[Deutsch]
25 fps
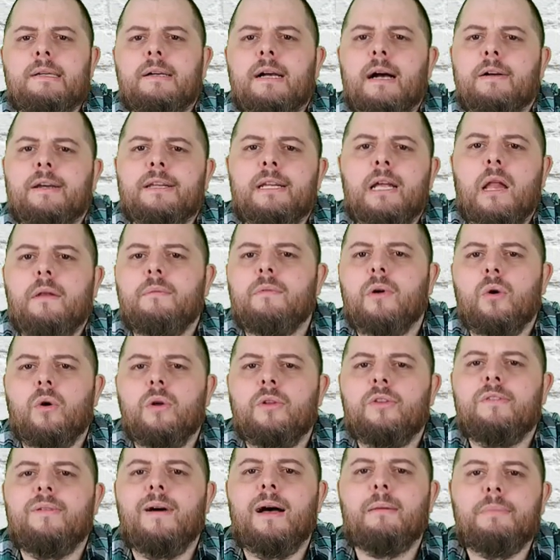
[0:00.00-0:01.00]
Erinnern wir
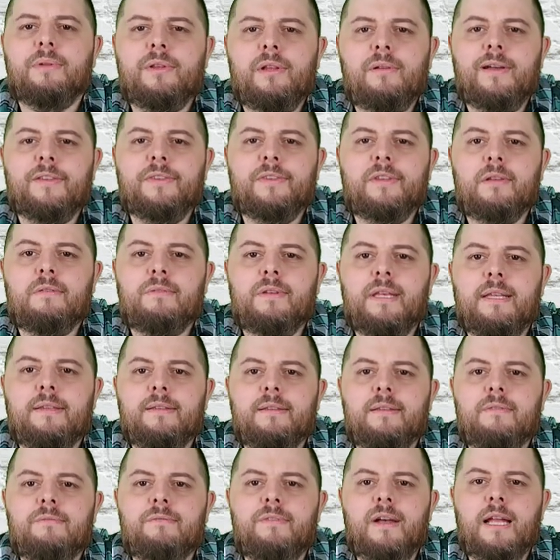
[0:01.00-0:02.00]
uns, war ein bisschen was
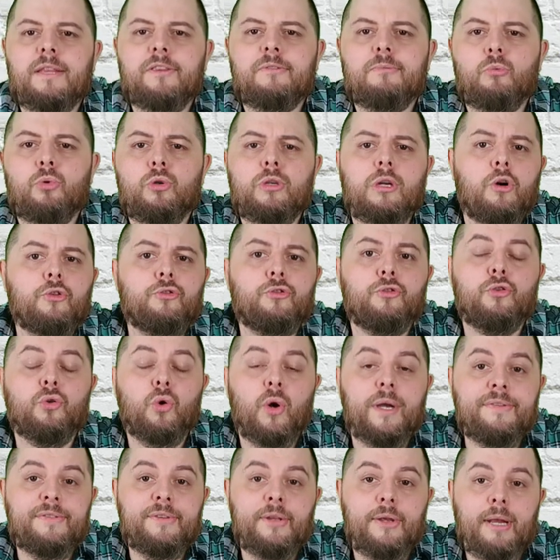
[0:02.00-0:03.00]
gewesen, war
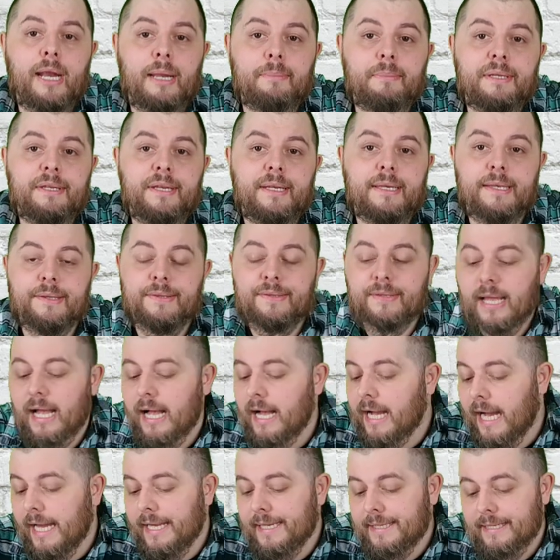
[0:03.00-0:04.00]
2019, hat mich eine Kiste
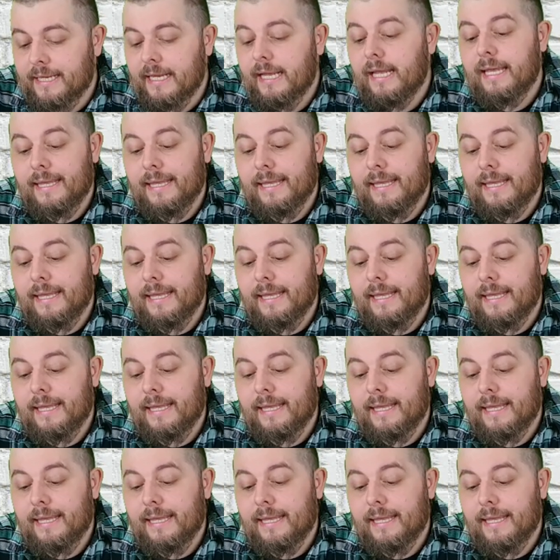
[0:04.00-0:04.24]
erreicht.